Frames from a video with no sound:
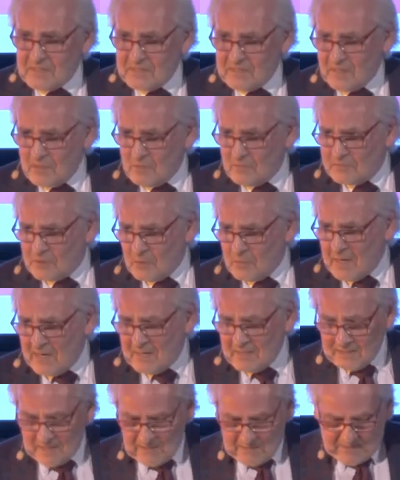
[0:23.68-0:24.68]
eine auf Dauer
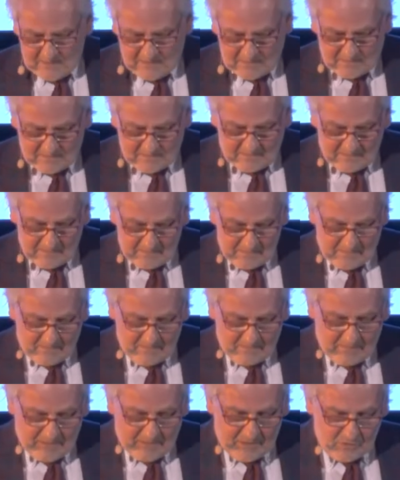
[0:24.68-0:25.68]
angelegte
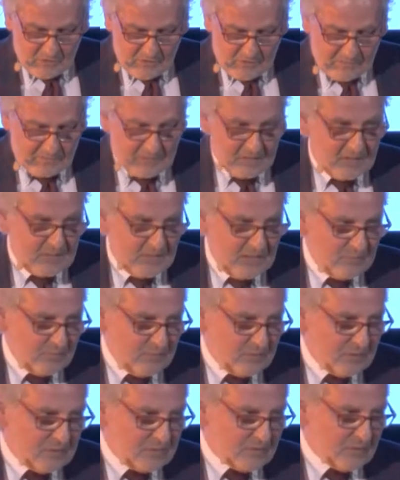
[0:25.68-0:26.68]
Gemeinschaft der Liebe und der